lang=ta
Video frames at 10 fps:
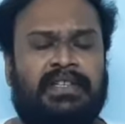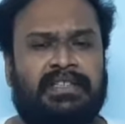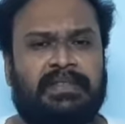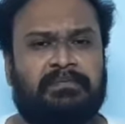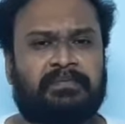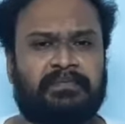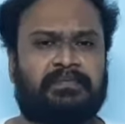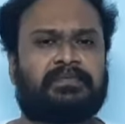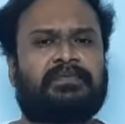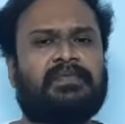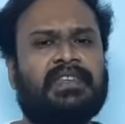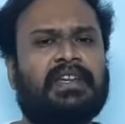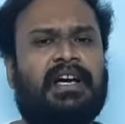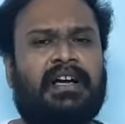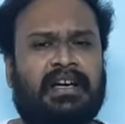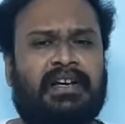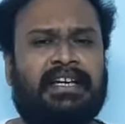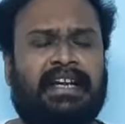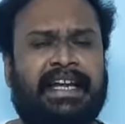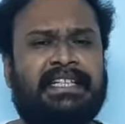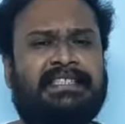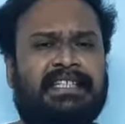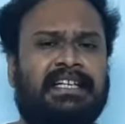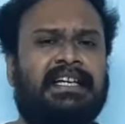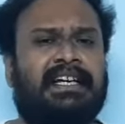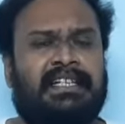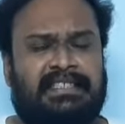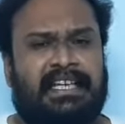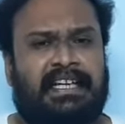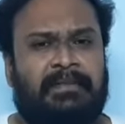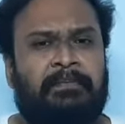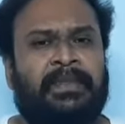வந்து கிரெயின்ஸு சிக்கல்